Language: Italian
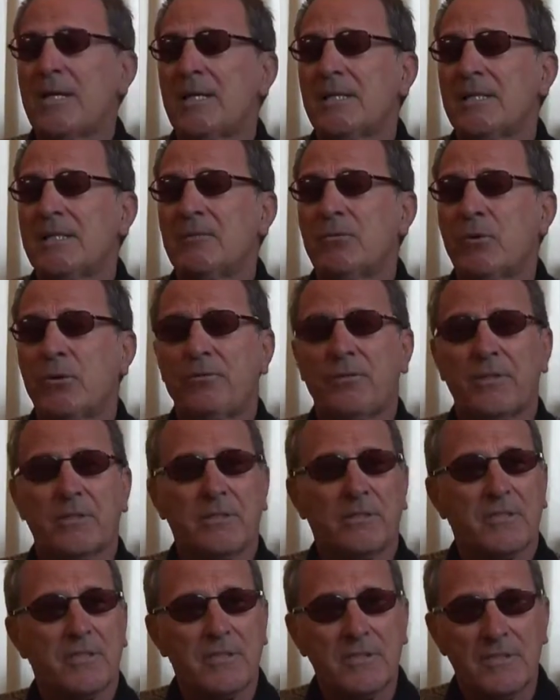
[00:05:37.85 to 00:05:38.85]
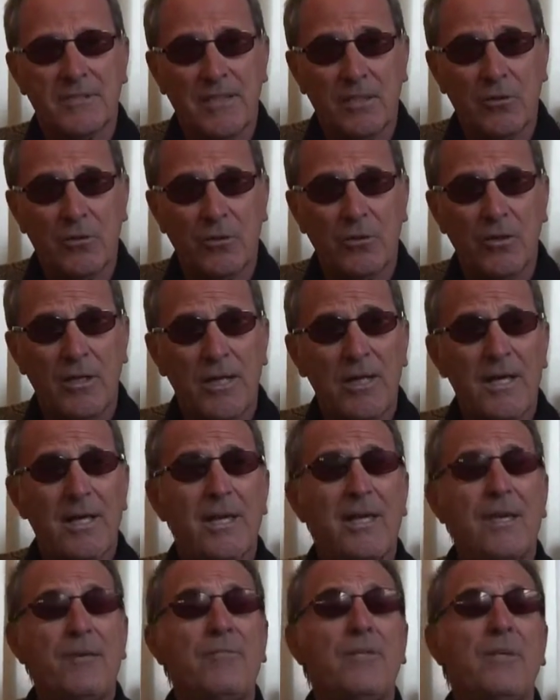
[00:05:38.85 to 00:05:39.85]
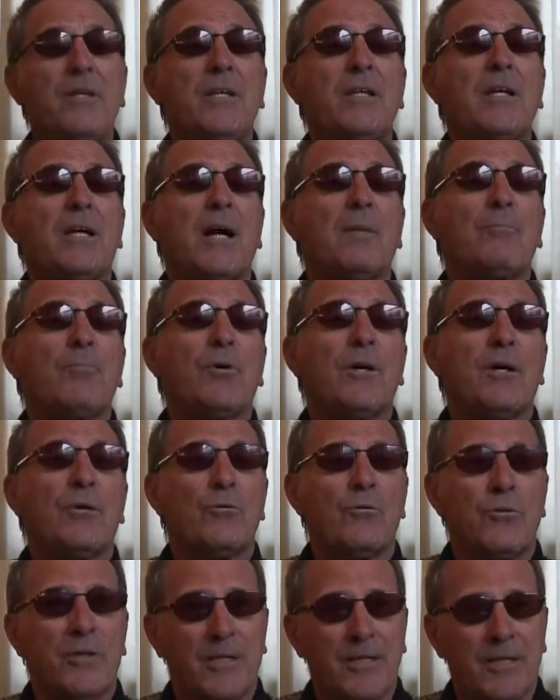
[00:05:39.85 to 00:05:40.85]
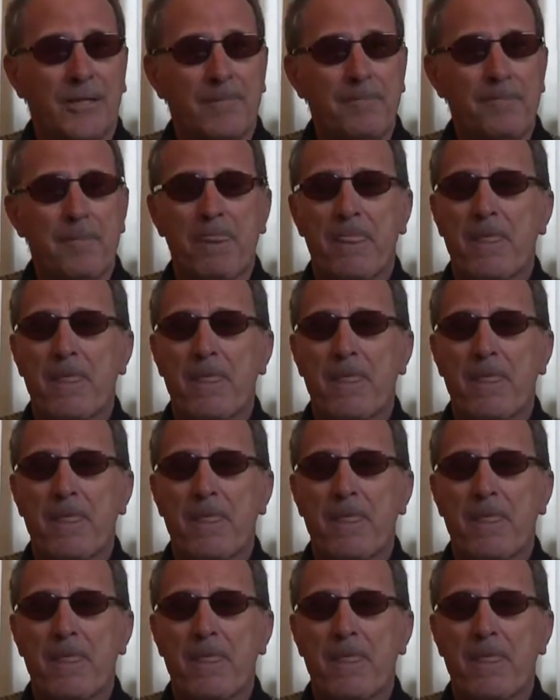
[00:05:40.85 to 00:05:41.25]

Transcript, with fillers: Sivori fece 6 gol e finì capocannoniere.